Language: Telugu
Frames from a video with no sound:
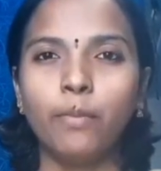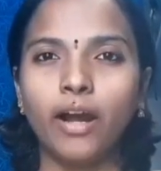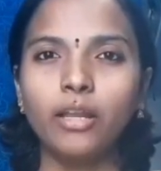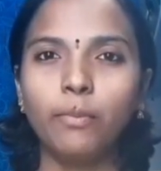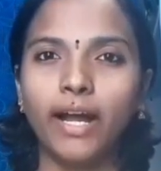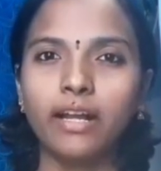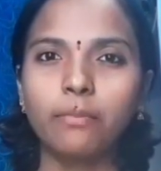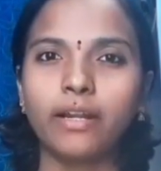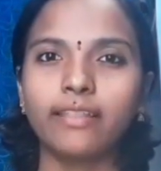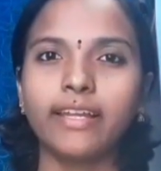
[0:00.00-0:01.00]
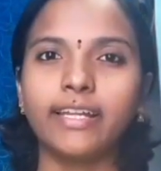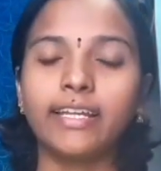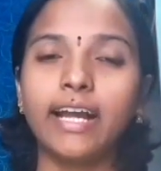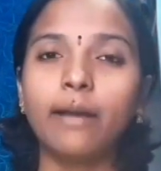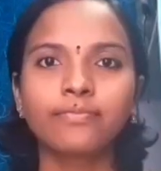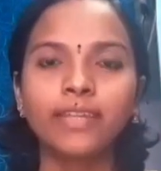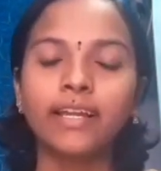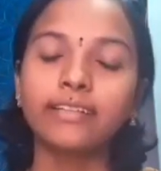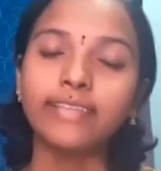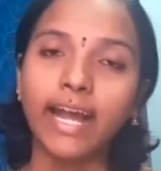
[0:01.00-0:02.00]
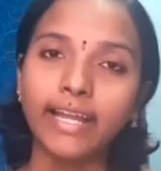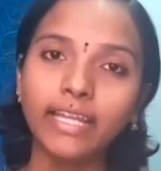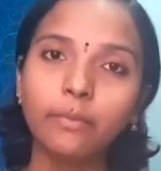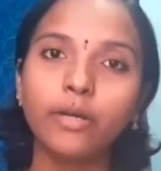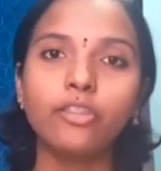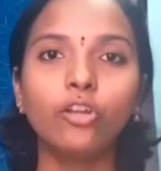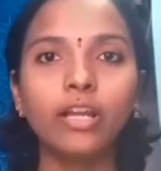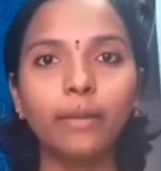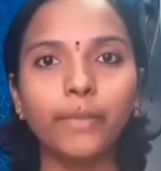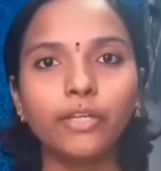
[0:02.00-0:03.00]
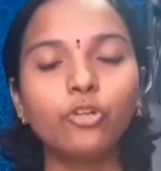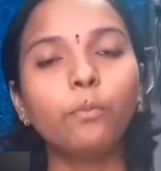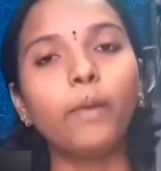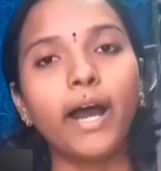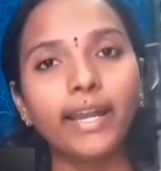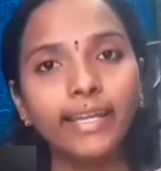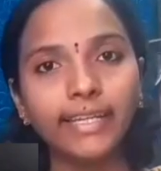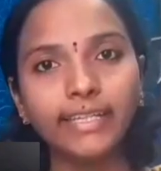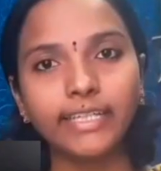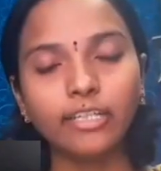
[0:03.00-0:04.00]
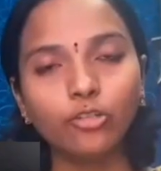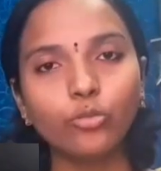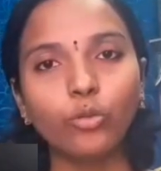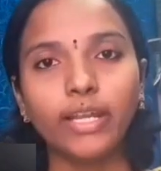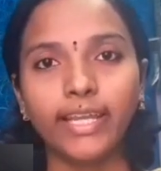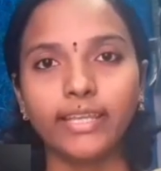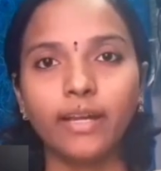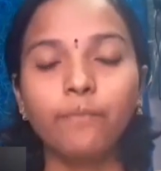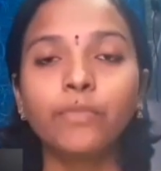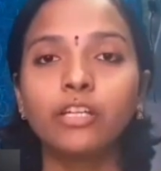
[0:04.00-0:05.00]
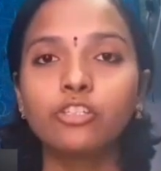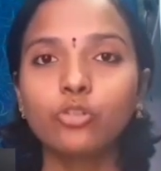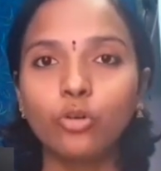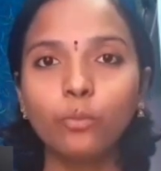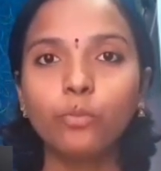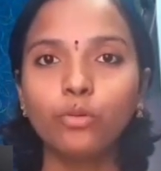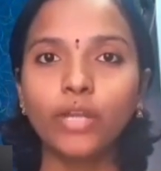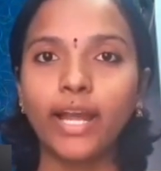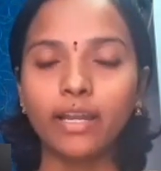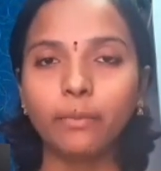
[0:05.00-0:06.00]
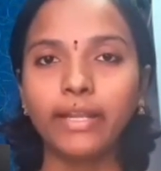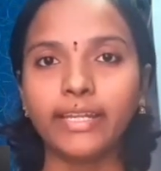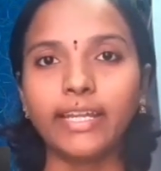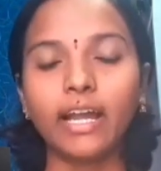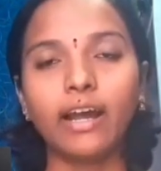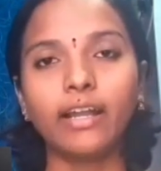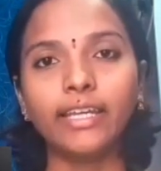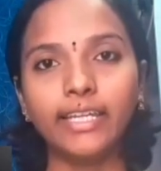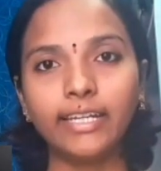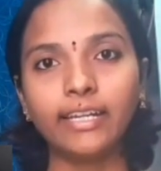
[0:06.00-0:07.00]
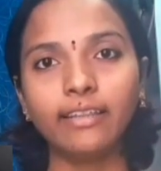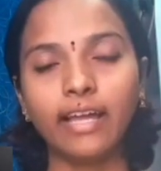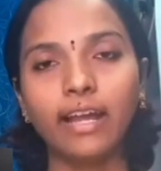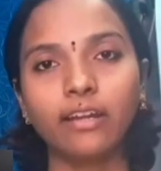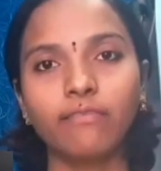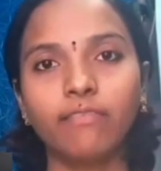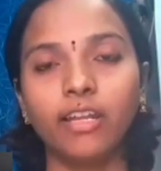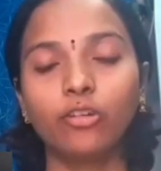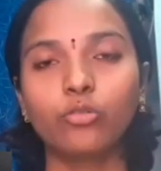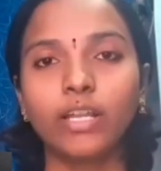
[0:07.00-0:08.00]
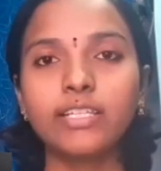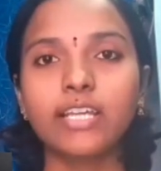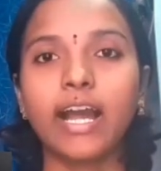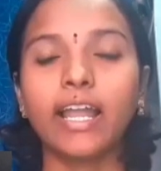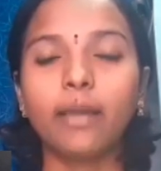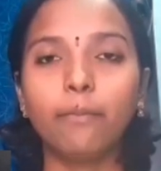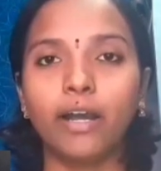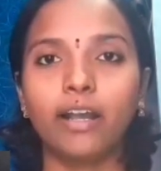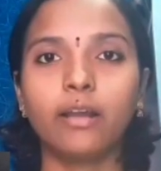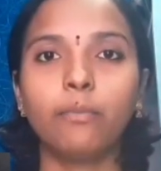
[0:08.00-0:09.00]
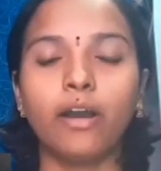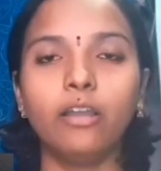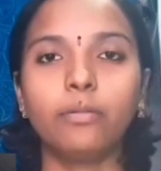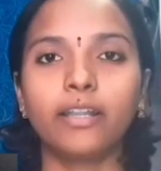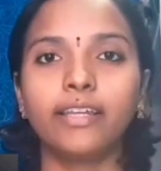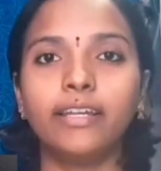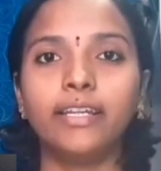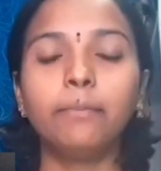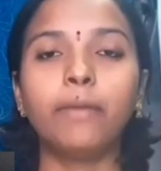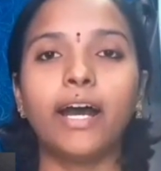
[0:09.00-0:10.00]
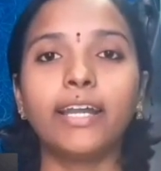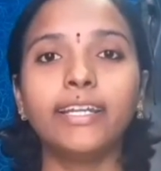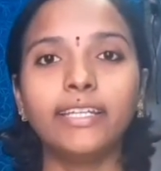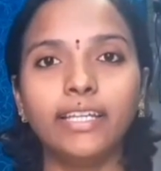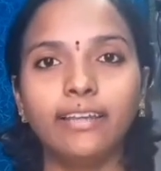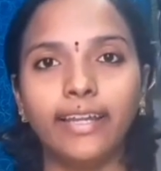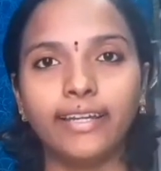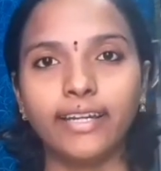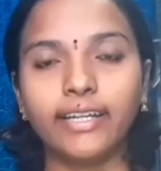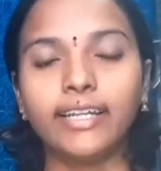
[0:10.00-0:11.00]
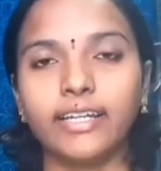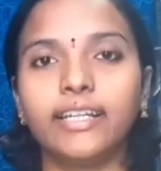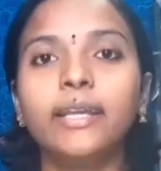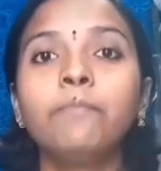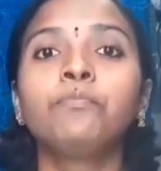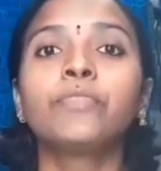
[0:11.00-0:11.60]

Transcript: పాలు బాగా పడతాయని కాబట్టి దానికి బదులుగా మీరు బార్లీ నీరు లేదా సోంపు నానబెట్టి ఆ నీటిని తాగడం వల్ల కూడా చాలా బాగా పాలు పడతాయండి బార్లీ నీళ్ళు ఏంటండి అంటే